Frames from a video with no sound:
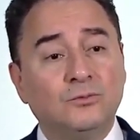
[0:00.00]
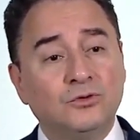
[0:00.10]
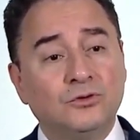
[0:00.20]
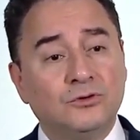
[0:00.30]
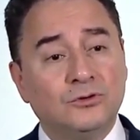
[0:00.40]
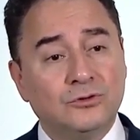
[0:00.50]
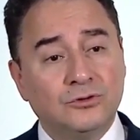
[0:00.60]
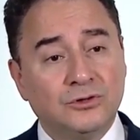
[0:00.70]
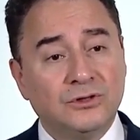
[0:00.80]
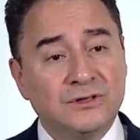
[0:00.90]
bu
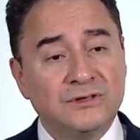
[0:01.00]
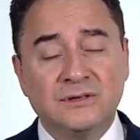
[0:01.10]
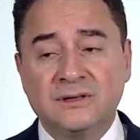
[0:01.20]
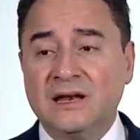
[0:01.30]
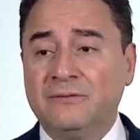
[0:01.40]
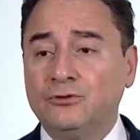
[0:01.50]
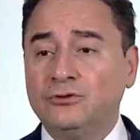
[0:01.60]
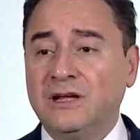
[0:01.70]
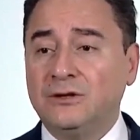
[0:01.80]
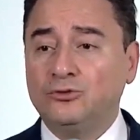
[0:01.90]

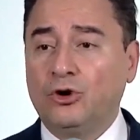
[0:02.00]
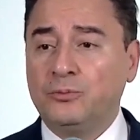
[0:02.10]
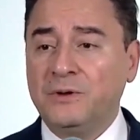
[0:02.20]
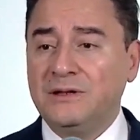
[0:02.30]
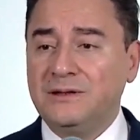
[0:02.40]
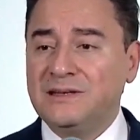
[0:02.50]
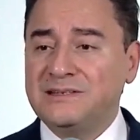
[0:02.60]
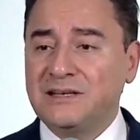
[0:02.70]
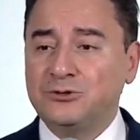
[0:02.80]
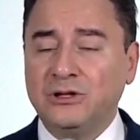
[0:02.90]
telefonunda torpil
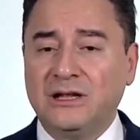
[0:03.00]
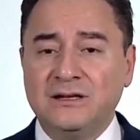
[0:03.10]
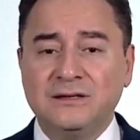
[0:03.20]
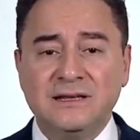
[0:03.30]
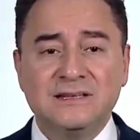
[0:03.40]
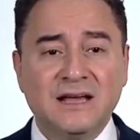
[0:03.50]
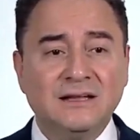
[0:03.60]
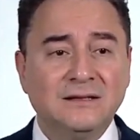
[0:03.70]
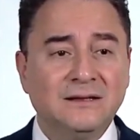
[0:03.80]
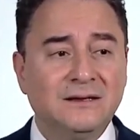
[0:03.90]
listesi olan
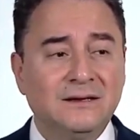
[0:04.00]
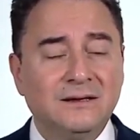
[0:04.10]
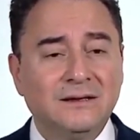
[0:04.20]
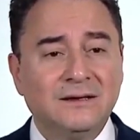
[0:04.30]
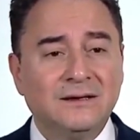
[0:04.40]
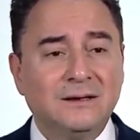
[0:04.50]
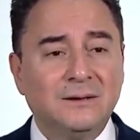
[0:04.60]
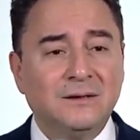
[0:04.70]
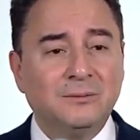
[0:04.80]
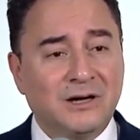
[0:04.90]
insan
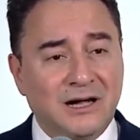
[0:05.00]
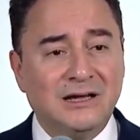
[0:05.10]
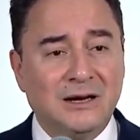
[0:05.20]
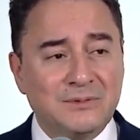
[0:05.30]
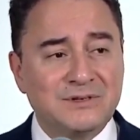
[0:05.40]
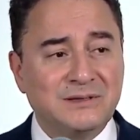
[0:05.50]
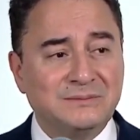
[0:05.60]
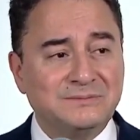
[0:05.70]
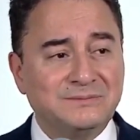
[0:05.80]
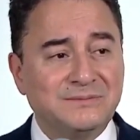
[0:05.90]
bakan yardımcısı.
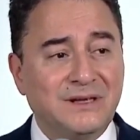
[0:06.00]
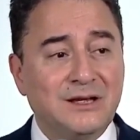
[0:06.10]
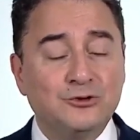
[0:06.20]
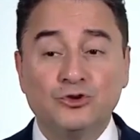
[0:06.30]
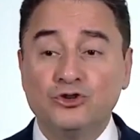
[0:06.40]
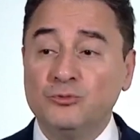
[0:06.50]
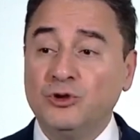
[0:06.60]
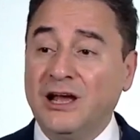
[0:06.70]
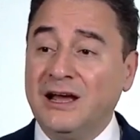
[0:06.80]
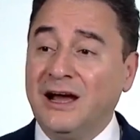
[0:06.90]
Sözüm
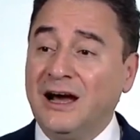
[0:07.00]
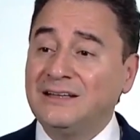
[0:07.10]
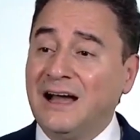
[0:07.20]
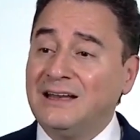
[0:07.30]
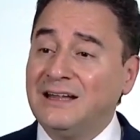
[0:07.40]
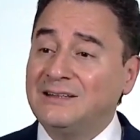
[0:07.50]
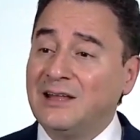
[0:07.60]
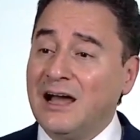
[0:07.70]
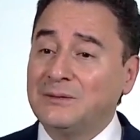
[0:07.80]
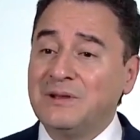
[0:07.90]
ona
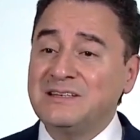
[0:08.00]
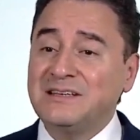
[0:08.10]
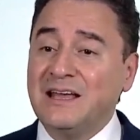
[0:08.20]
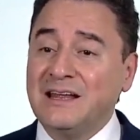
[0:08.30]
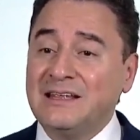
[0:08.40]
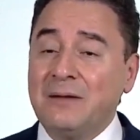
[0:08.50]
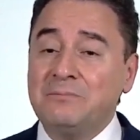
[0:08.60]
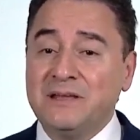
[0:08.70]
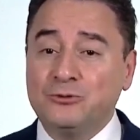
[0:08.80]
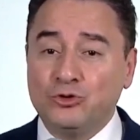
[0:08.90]
adalet dağıtması
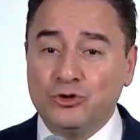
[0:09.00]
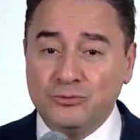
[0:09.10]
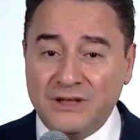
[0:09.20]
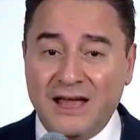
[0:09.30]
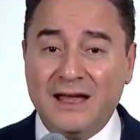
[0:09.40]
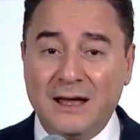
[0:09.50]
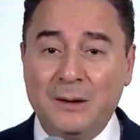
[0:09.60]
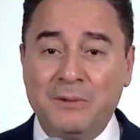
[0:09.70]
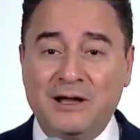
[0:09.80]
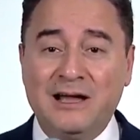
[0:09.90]
gereken bir kurumda
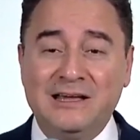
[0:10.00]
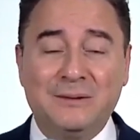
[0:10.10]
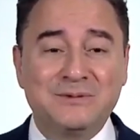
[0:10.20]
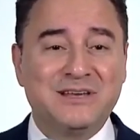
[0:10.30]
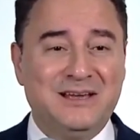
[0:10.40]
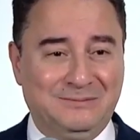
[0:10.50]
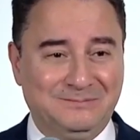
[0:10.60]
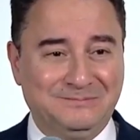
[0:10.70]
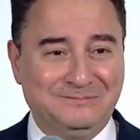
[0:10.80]
bakan yardımcısı ha.